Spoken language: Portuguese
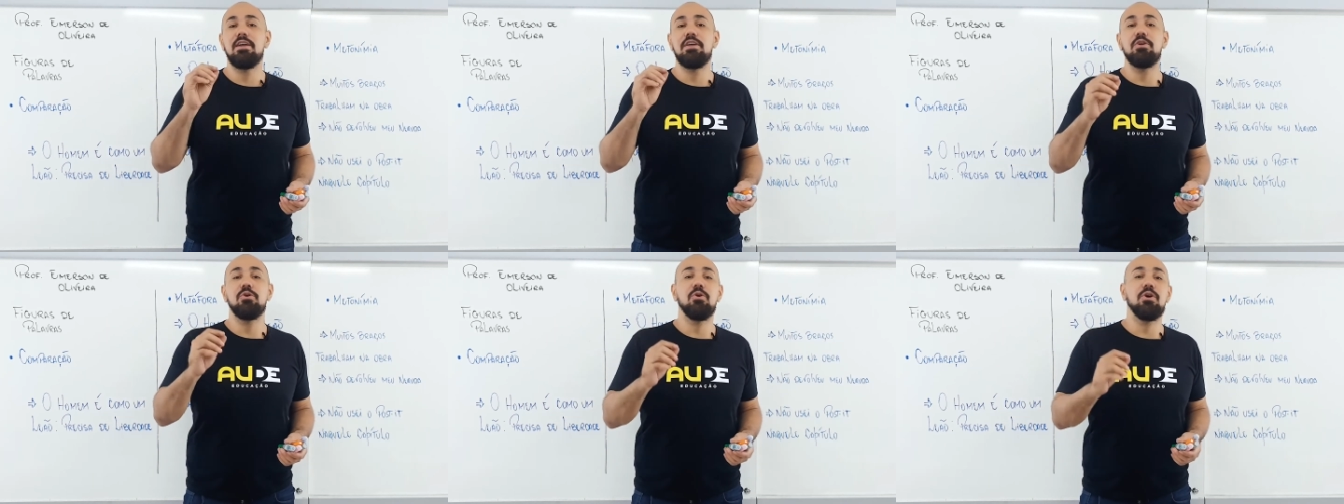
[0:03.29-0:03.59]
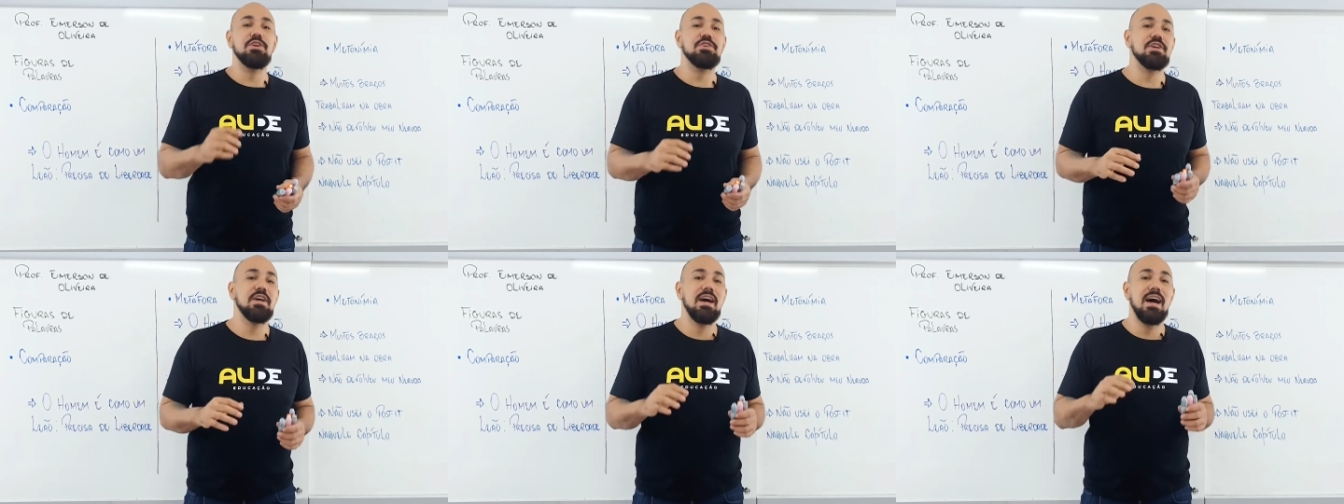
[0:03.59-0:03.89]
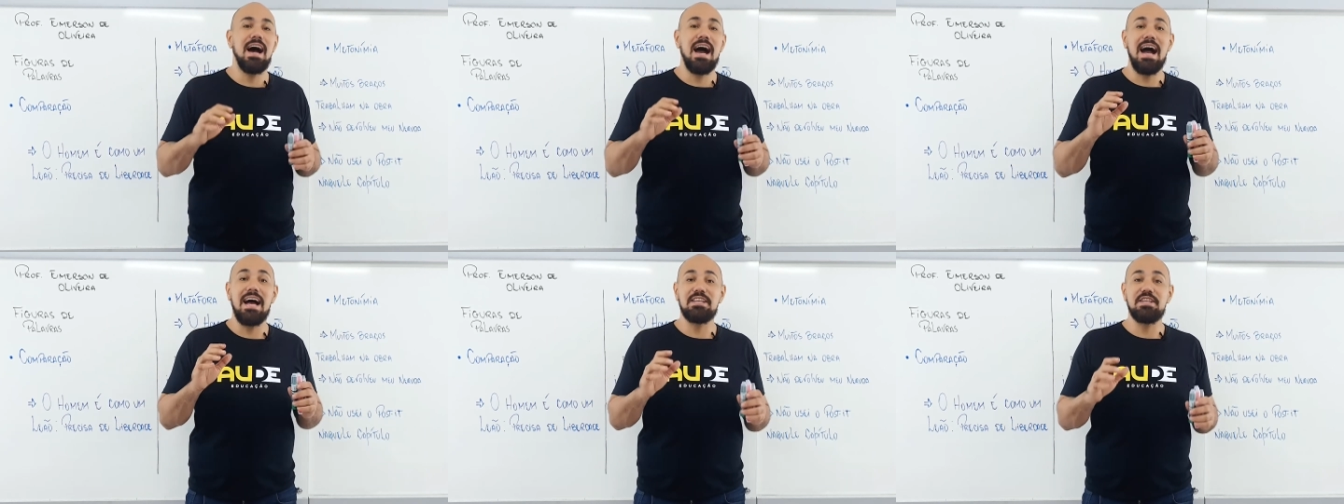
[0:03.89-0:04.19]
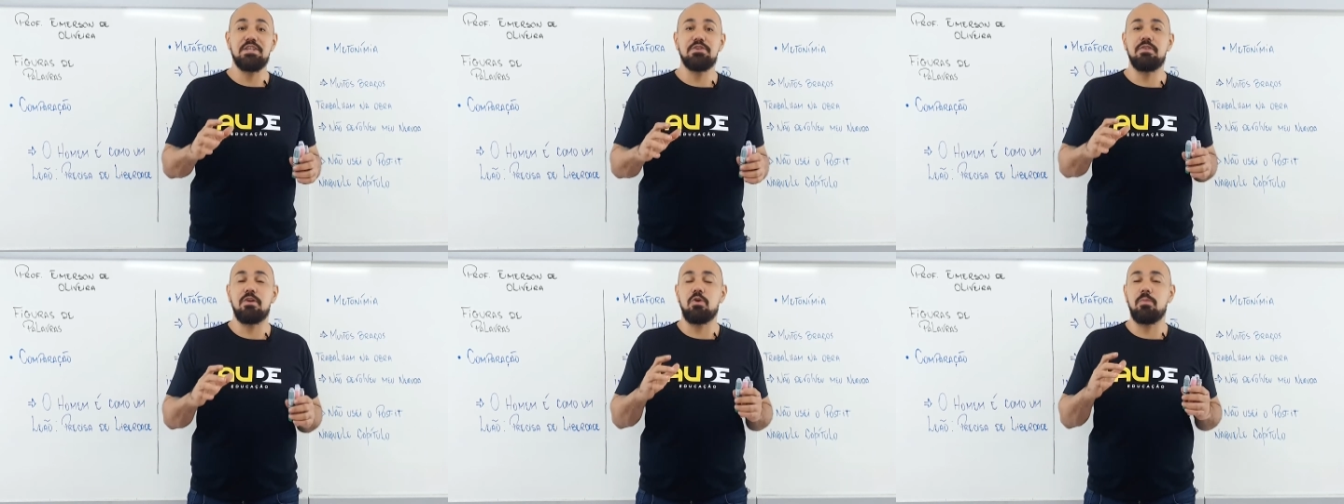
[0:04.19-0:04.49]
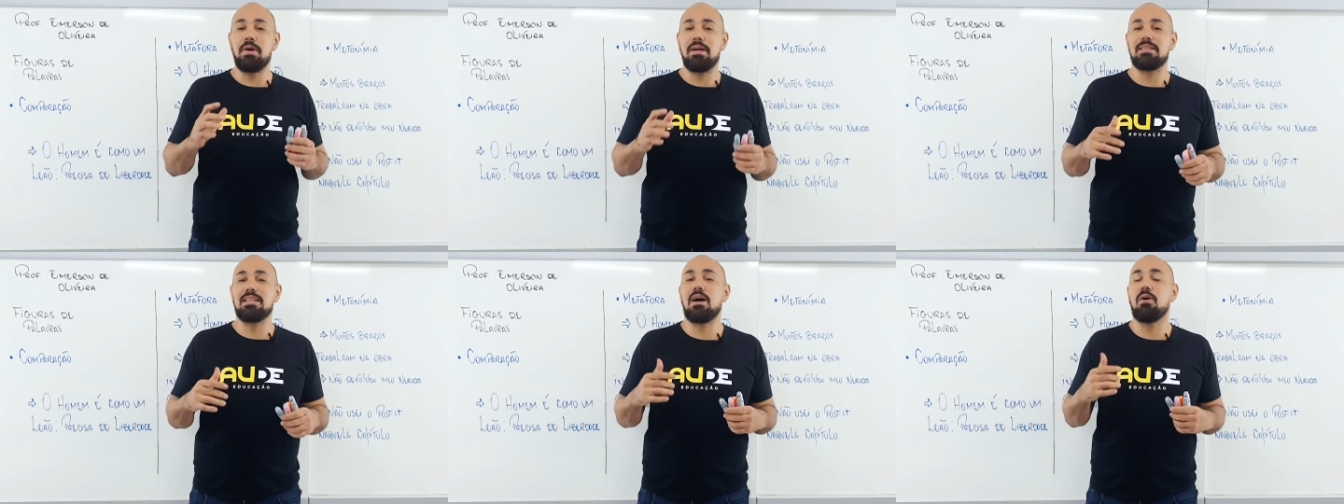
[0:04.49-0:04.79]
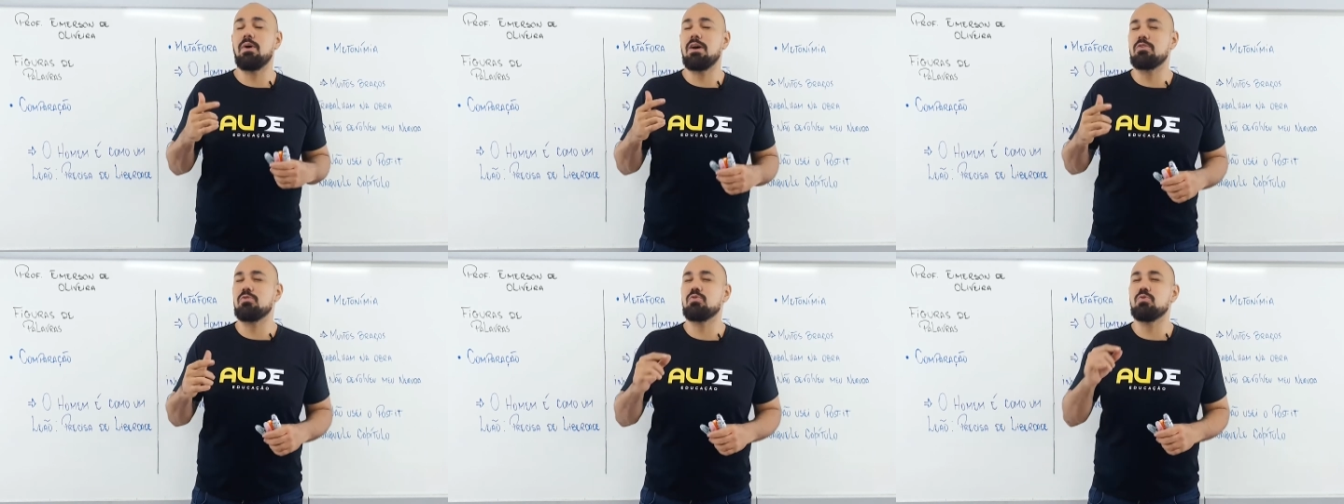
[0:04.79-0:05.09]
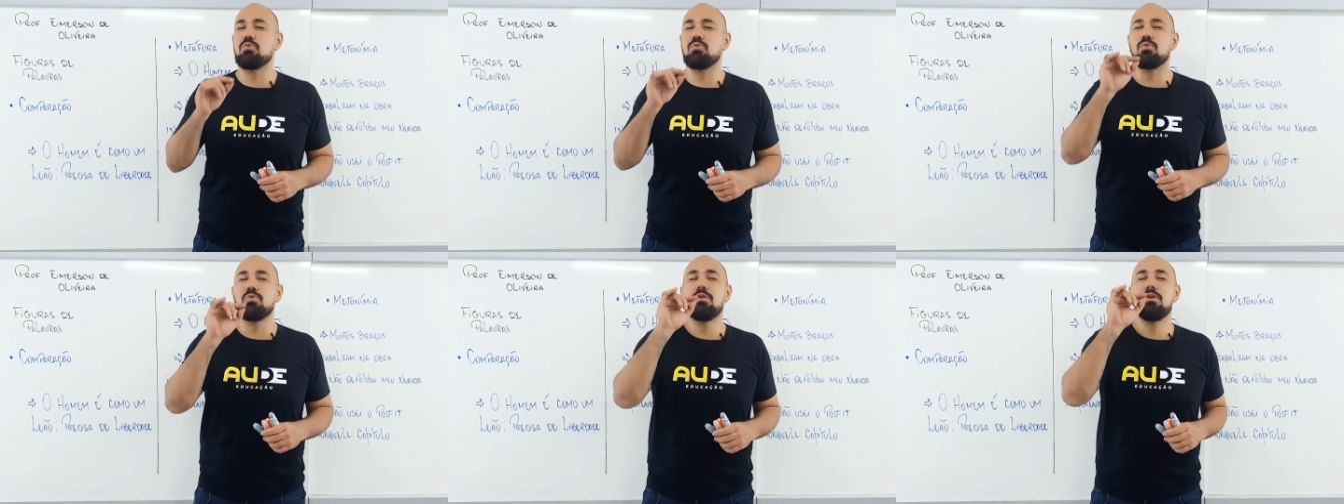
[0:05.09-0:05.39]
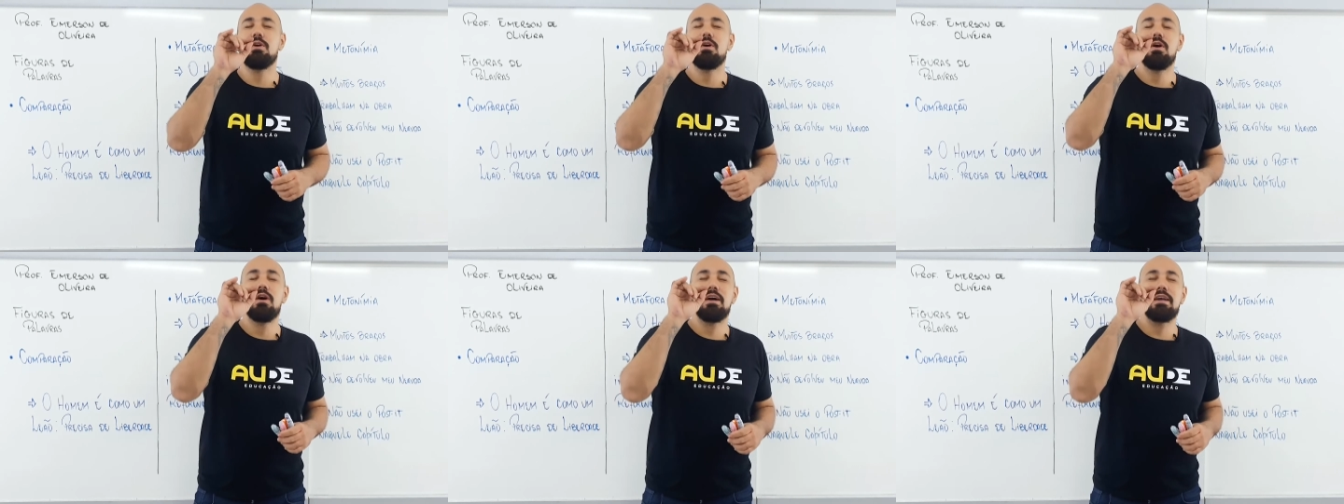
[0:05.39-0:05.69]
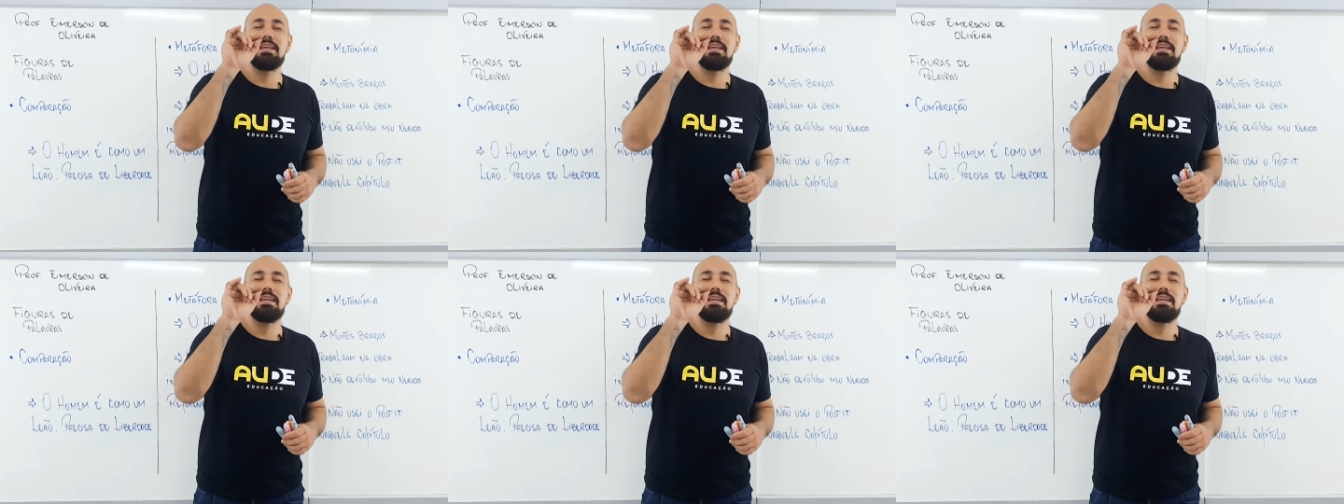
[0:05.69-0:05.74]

e hoje a gente vai comentar um assunto